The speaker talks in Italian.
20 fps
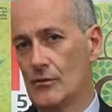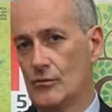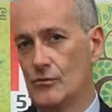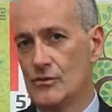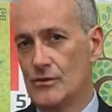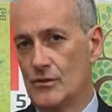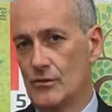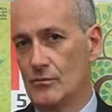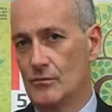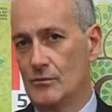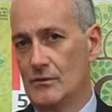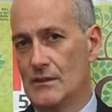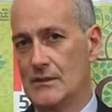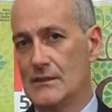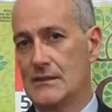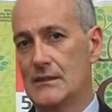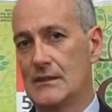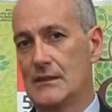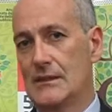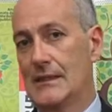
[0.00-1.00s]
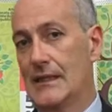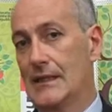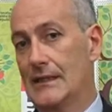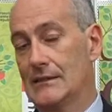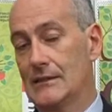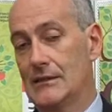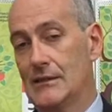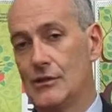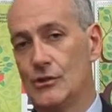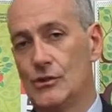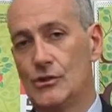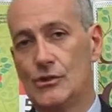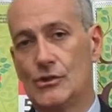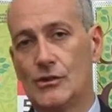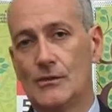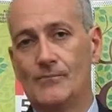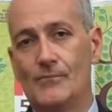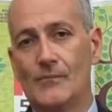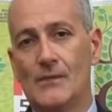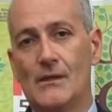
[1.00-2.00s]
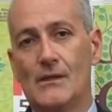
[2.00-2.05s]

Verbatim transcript: del Consiglio dei Ministri garantisce.